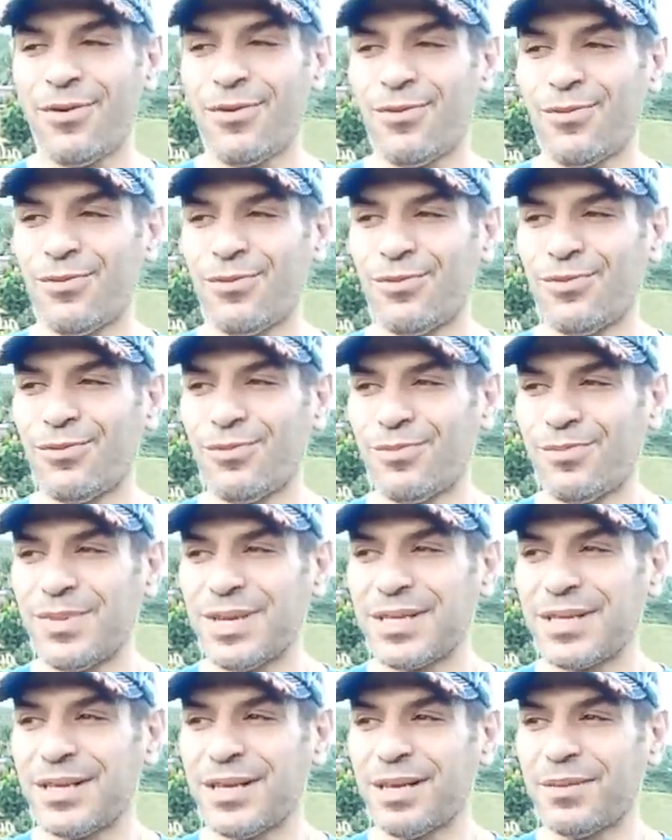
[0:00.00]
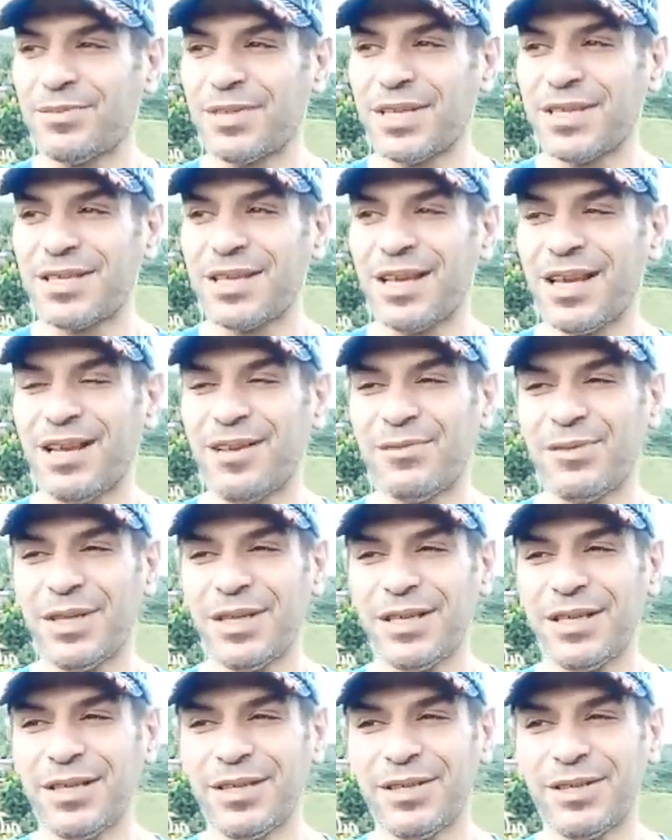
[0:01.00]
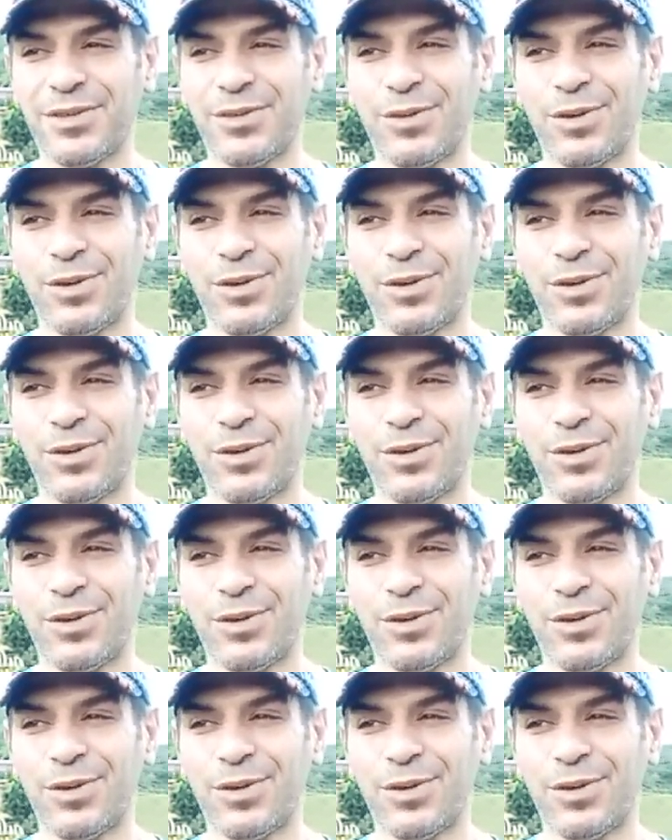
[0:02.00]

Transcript: وما زلنا بنتسأل فيه